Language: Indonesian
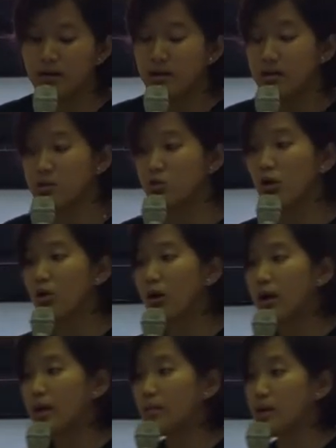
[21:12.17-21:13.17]
Di situ kalau
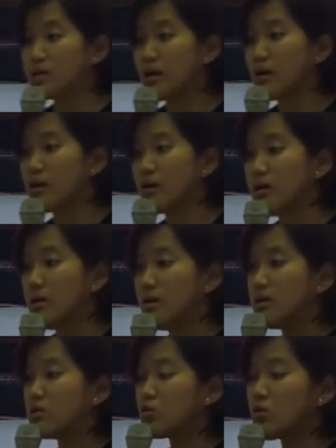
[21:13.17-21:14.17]
kalian baca
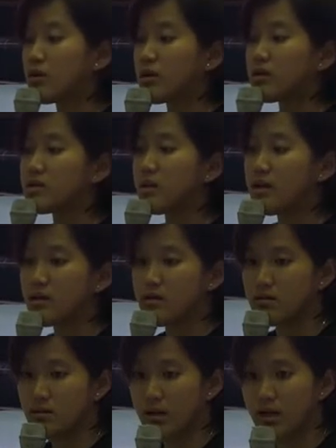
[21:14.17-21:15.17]
situ ada kisah yang
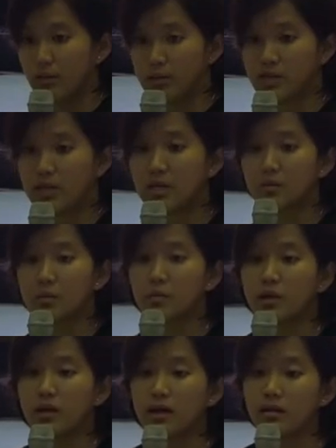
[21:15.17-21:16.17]
janda miskin yang
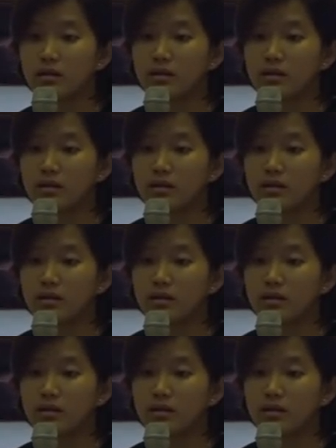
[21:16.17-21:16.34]
memberikan